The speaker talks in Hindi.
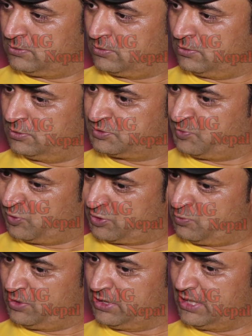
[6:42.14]
तो स्पोर्ट
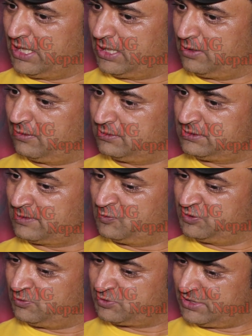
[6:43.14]
क्यों किया जब
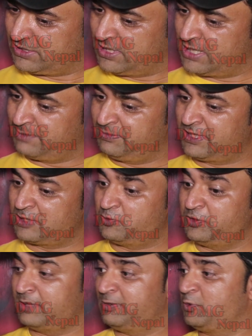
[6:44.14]
मुझे उसने कहा कि मेरा तो
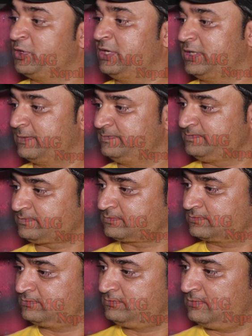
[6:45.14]
दुनिया में कोई नहीं है
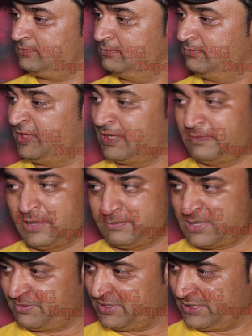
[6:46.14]
मेरा माँ
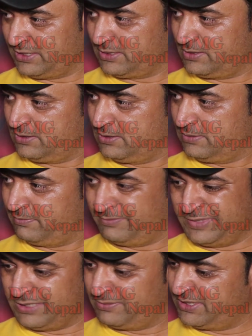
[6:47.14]
बाप नहीं है
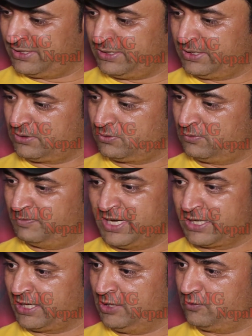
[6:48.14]
बहन भाई नहीं है तो मैं
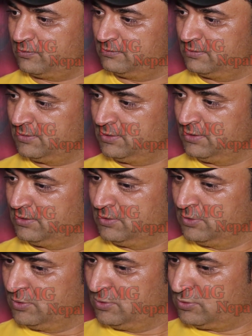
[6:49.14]
अकेली हूँ
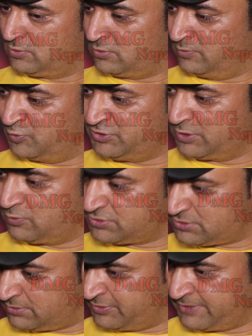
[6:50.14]
तो मुझे
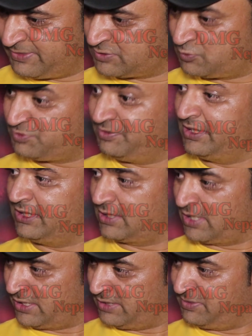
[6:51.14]
कुछ मेरे पास कुछ भी नहीं है
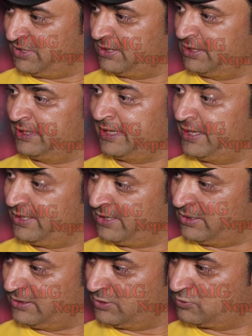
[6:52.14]
खाने पीने के लिए रहने
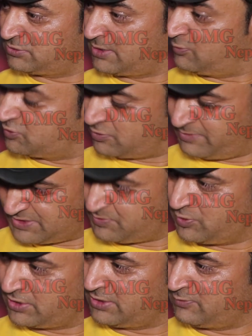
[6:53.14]
के लिए तो सब उसको मैं
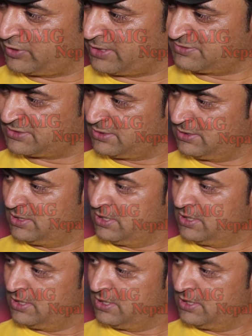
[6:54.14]
सपोर्ट किया वो टाइम से